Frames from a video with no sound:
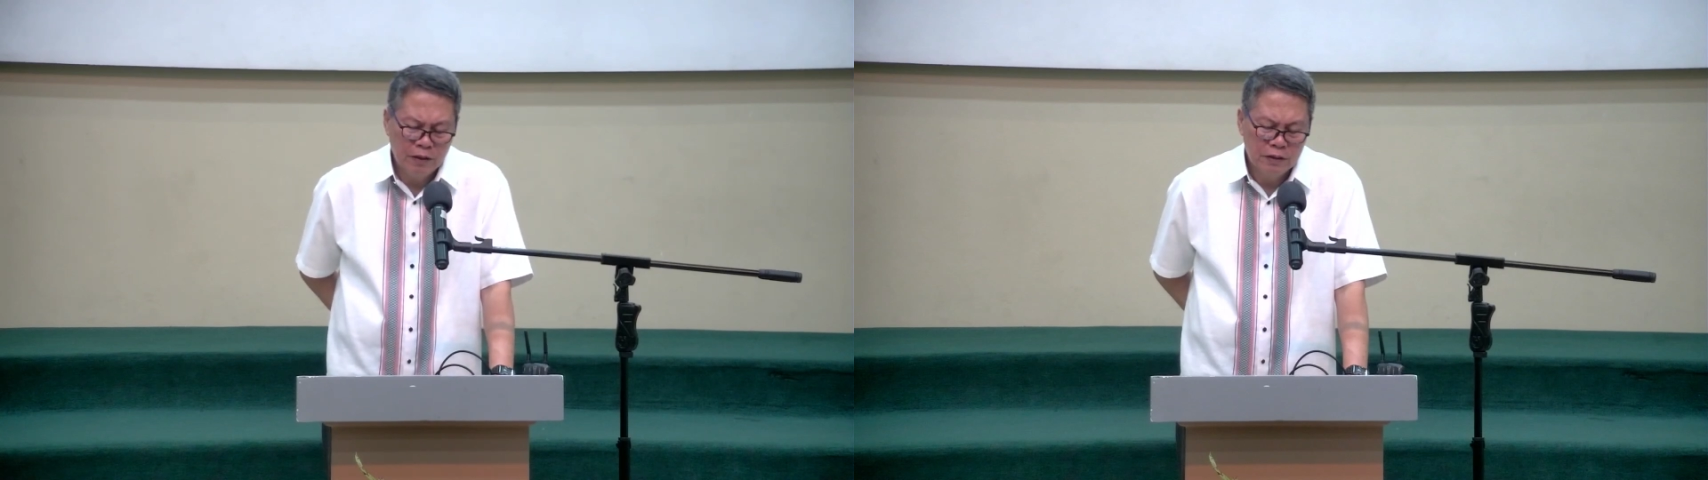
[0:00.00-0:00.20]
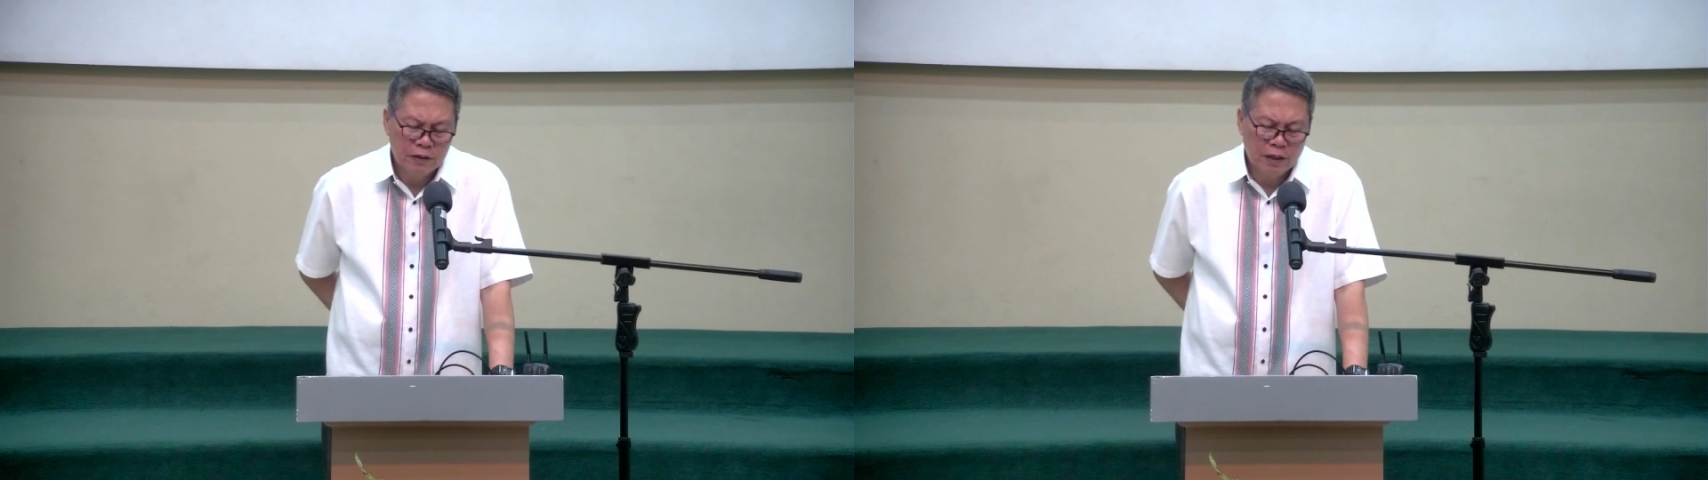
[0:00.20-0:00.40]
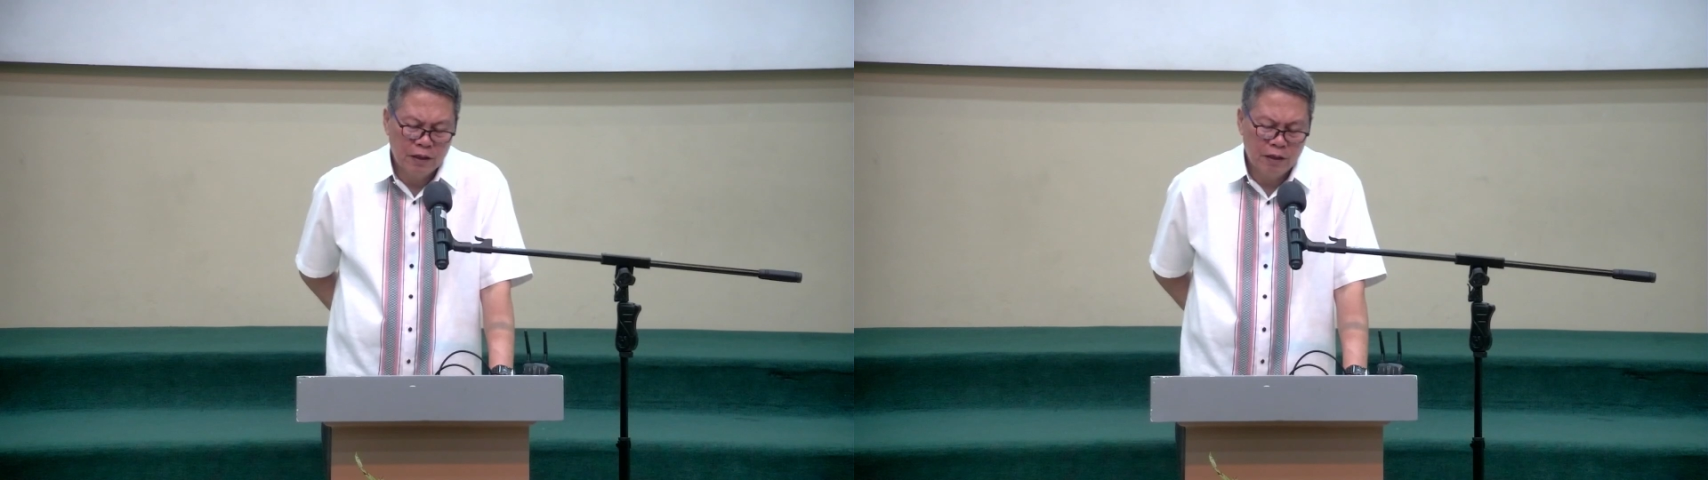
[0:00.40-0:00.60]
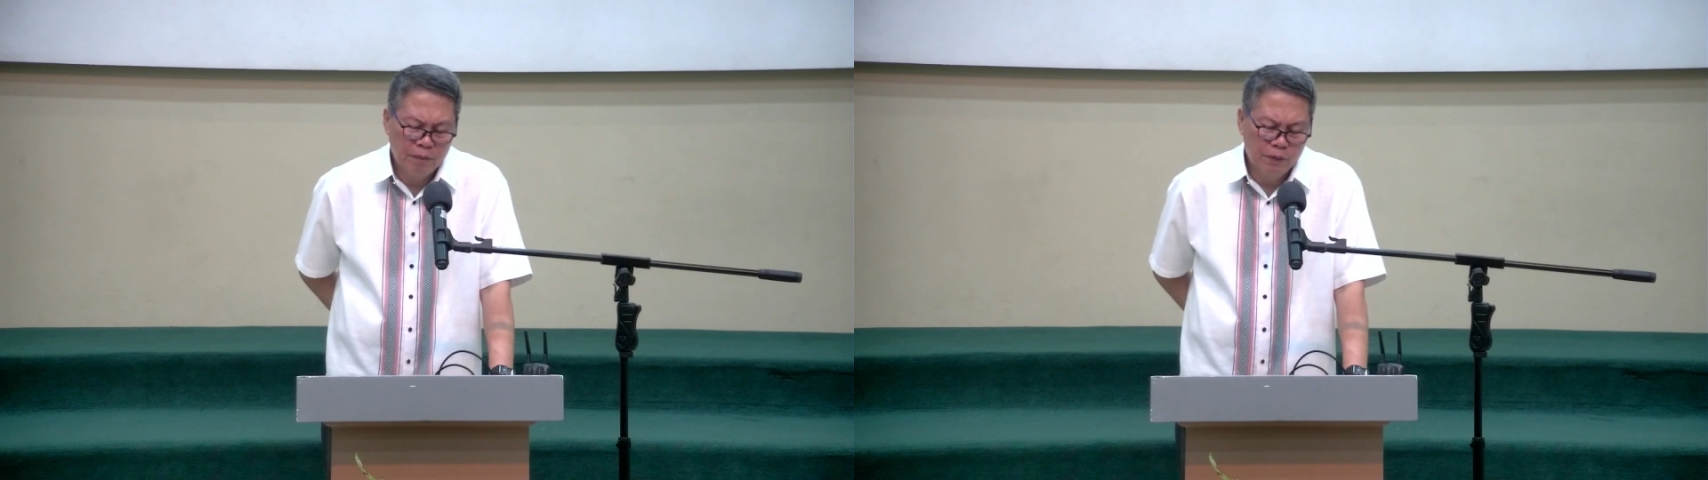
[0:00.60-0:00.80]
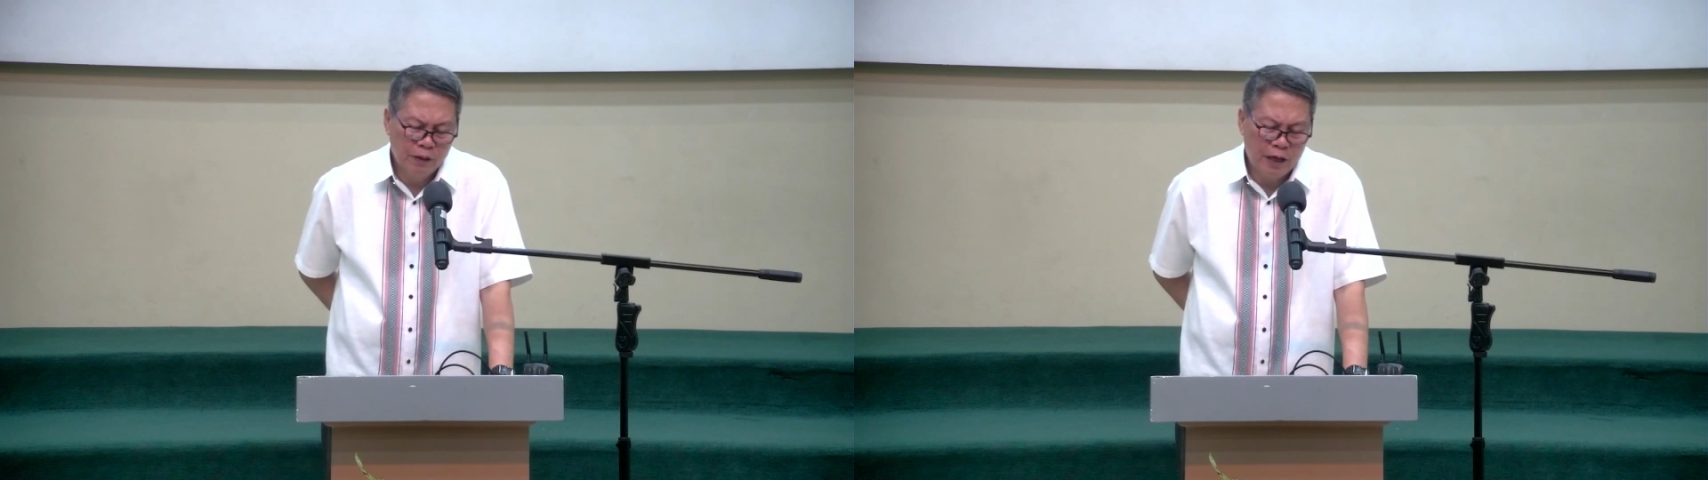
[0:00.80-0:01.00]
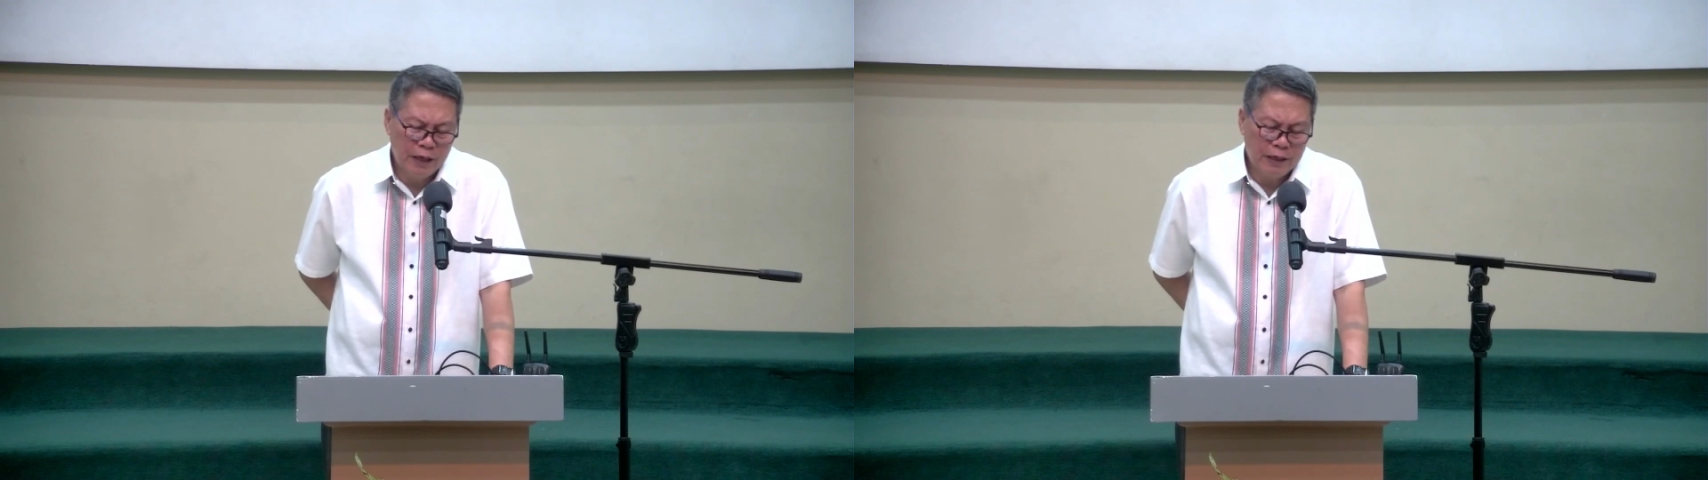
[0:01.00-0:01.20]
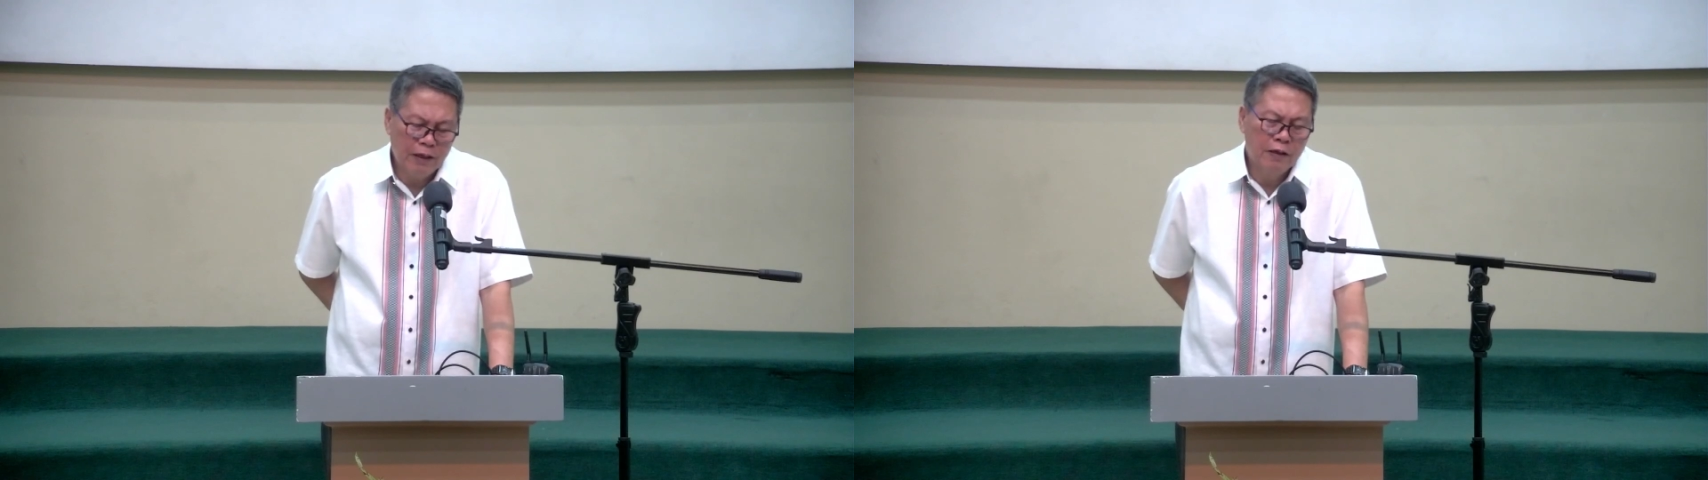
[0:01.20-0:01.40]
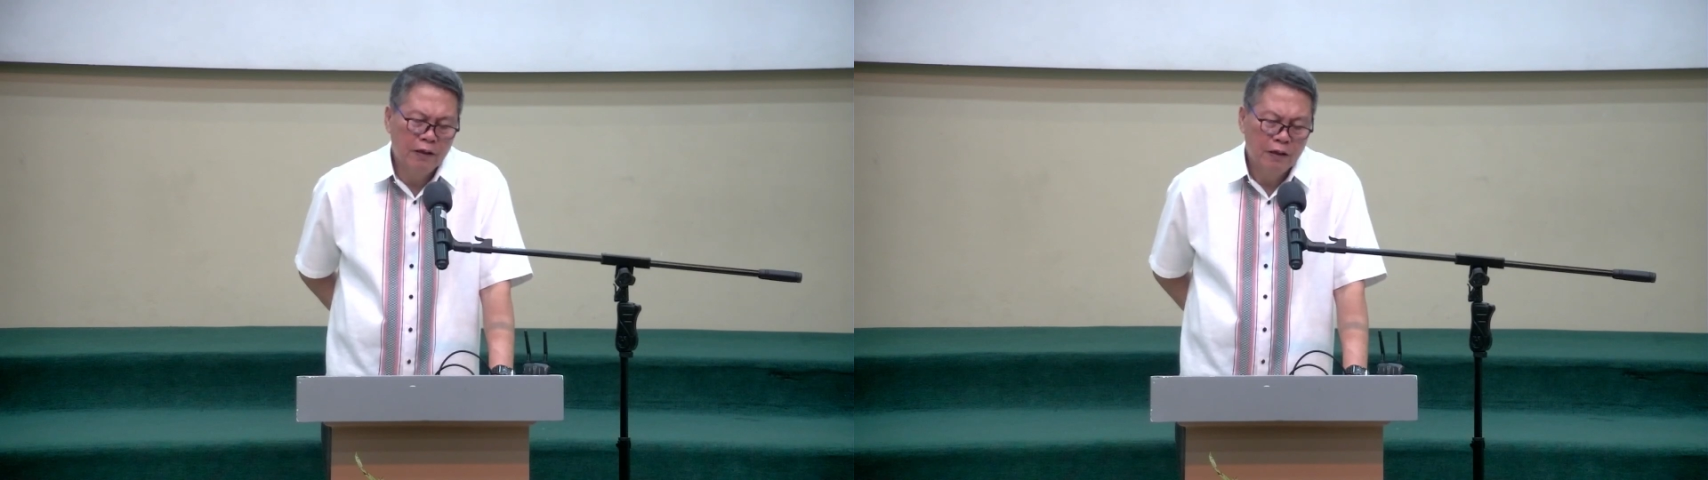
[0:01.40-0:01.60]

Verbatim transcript: sa kanila pong hanay